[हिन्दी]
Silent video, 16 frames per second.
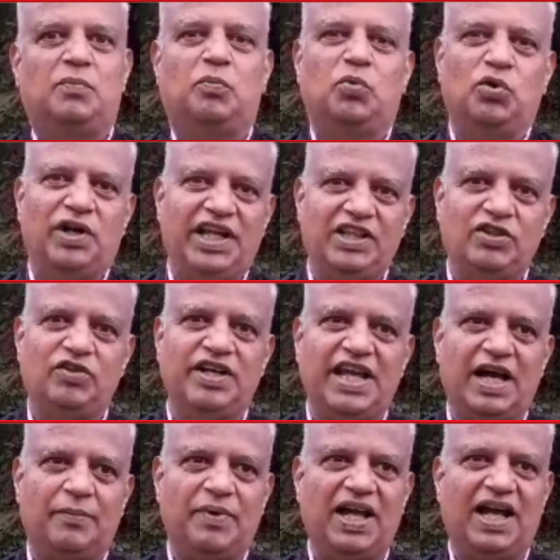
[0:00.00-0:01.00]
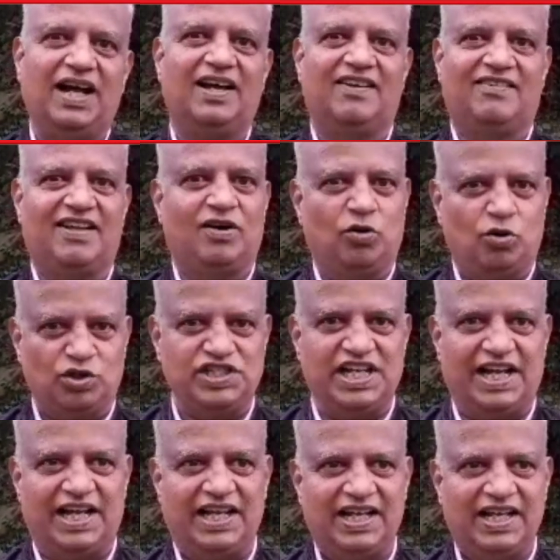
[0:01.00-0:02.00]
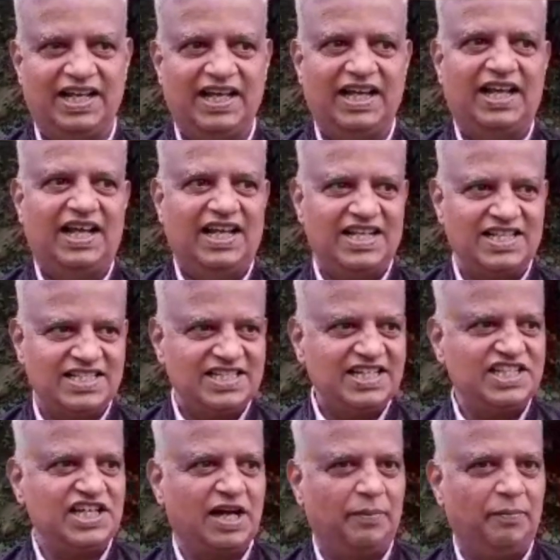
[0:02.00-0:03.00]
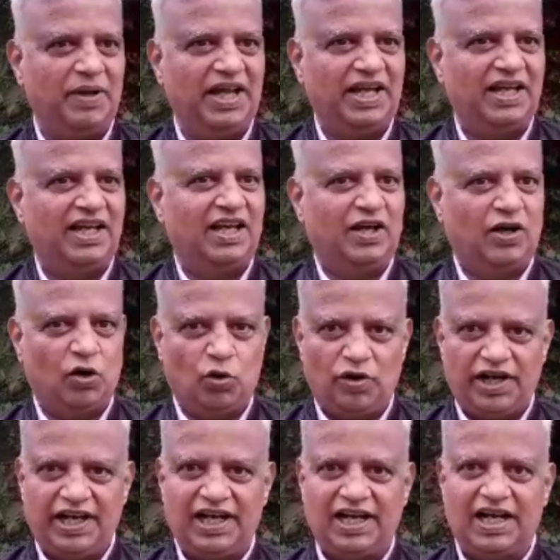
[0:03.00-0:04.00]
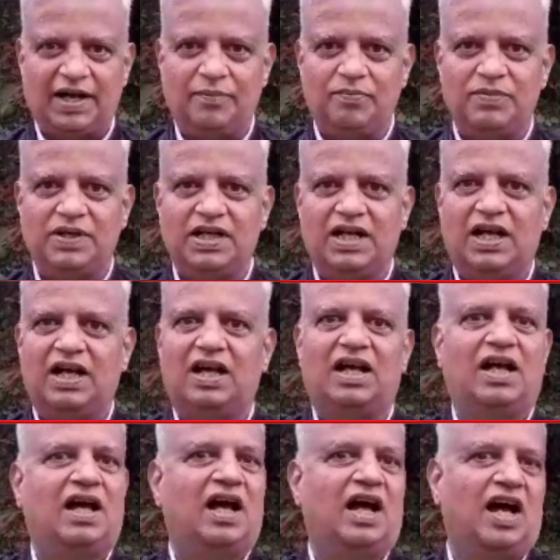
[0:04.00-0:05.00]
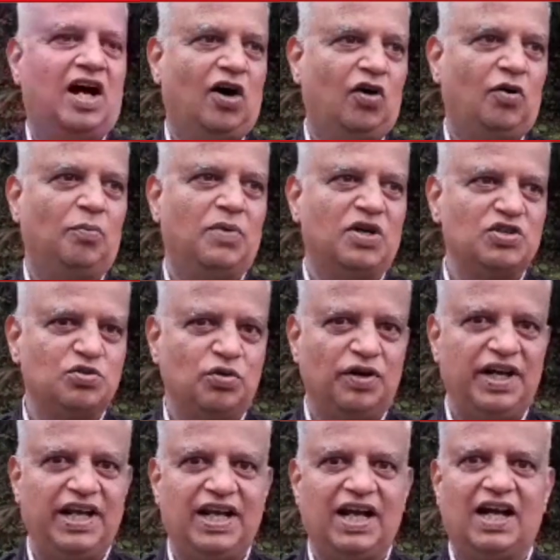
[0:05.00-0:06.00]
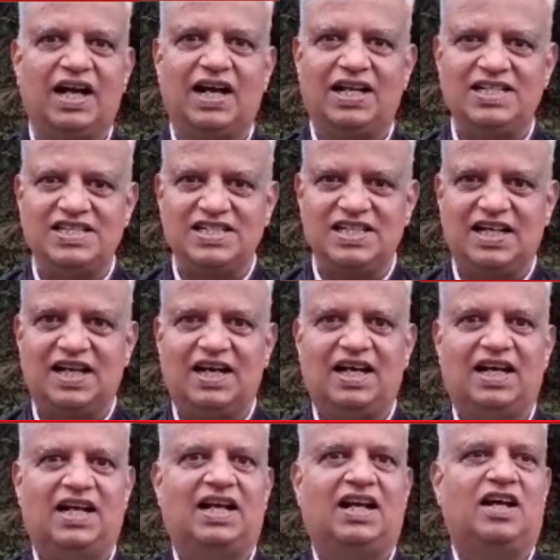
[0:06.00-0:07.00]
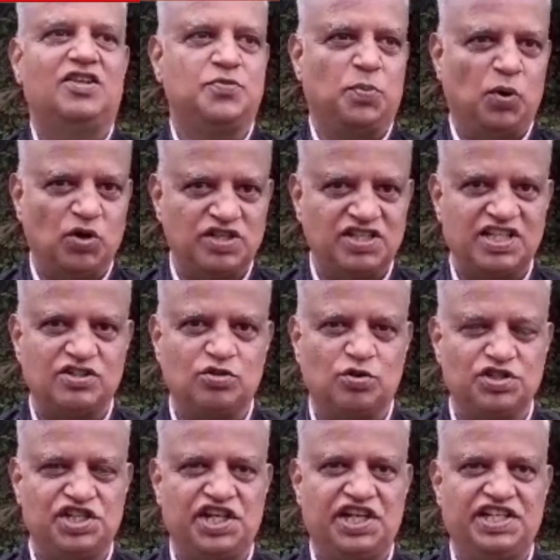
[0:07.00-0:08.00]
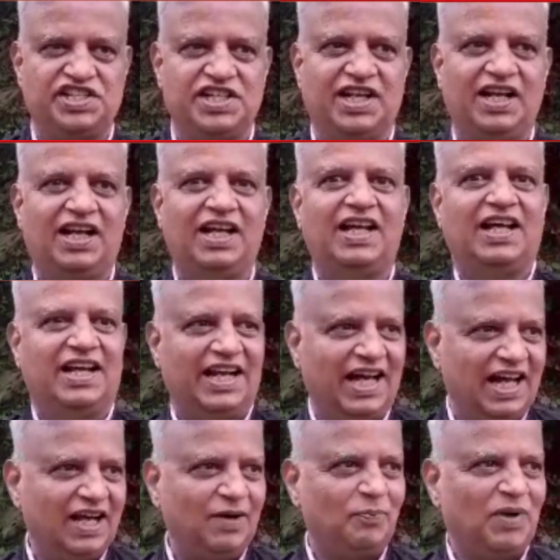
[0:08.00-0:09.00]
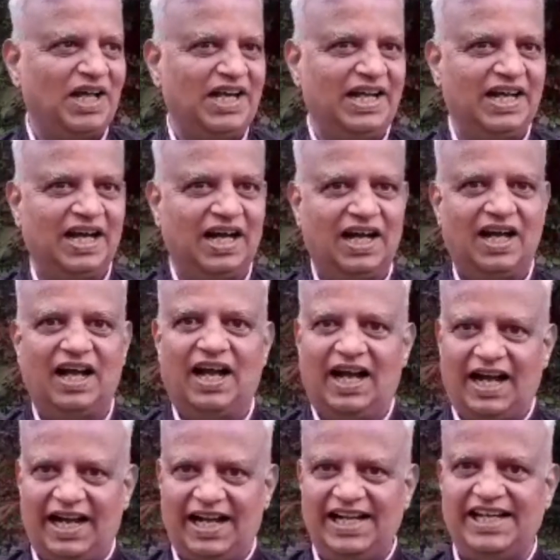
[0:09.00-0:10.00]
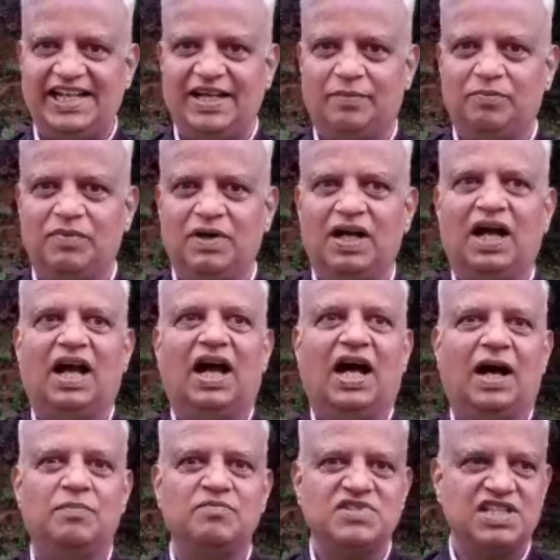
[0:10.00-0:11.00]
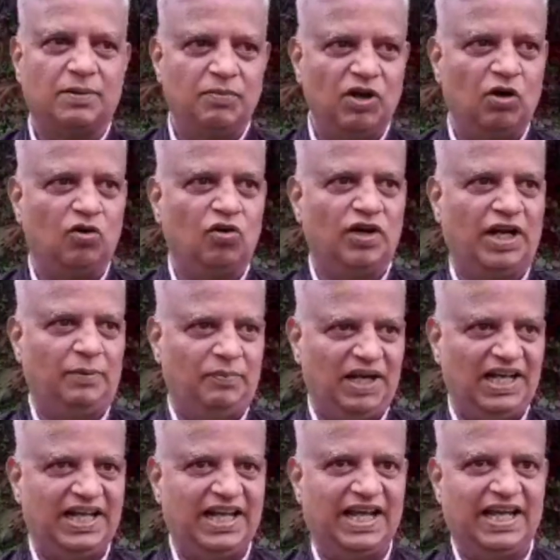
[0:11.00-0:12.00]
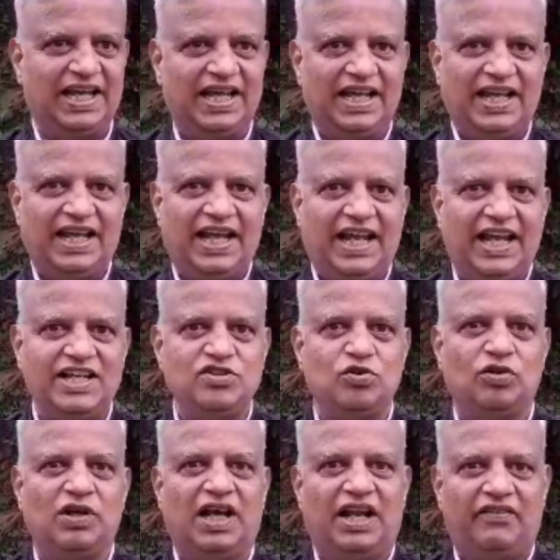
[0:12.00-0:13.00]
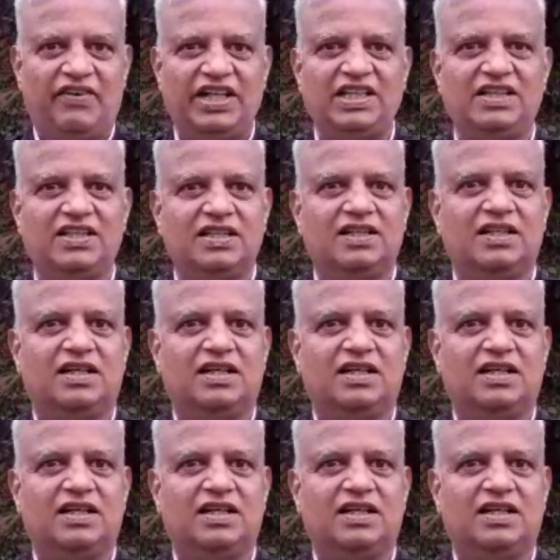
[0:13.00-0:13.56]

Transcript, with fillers: पूरी दुनिया में अग्रसर हो जाए इस दिशा में रोटरी क्लब और मसूरी का कल्चर स्पोर्ट्स एसोसिएशन नगर पालिका आई हम सब लोगों ने मिल ये जो लेवेंथ